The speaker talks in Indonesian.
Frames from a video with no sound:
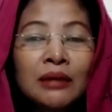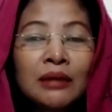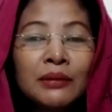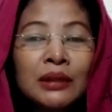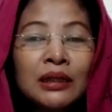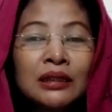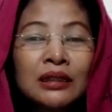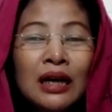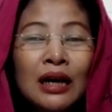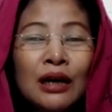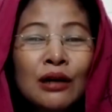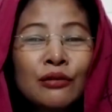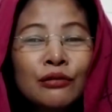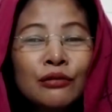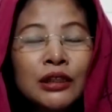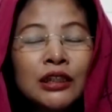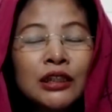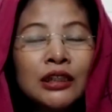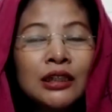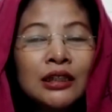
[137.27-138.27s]

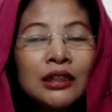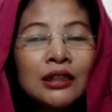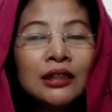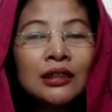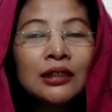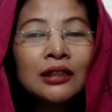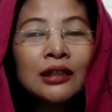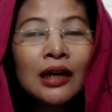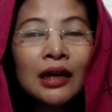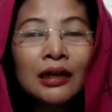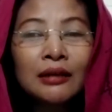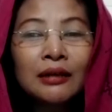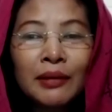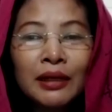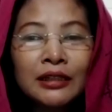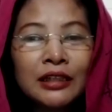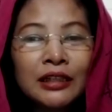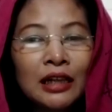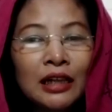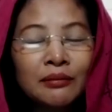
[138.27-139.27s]
mengetahui
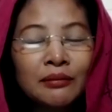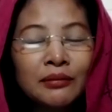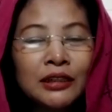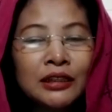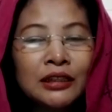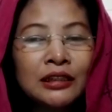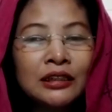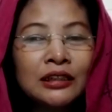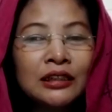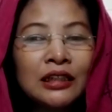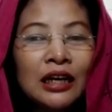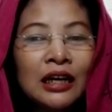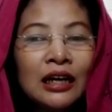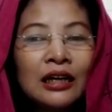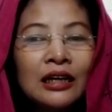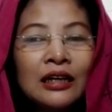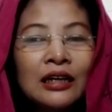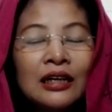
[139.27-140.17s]
karma dalam dirinya